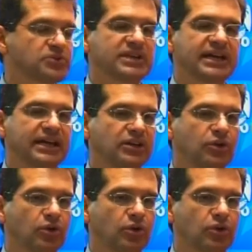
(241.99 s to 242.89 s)
o sea,
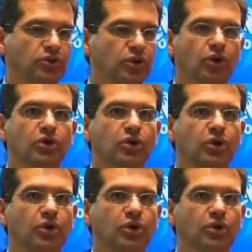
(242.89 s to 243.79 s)
no,
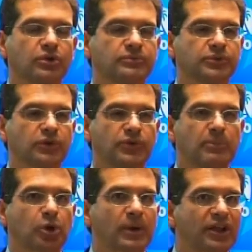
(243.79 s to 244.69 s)
logró, no
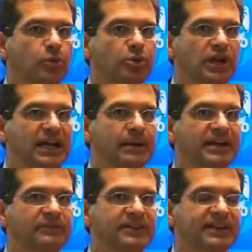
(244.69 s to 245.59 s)
fue aprobado por la
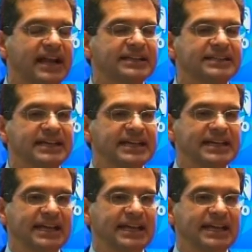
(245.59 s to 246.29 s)
Cámara Federal.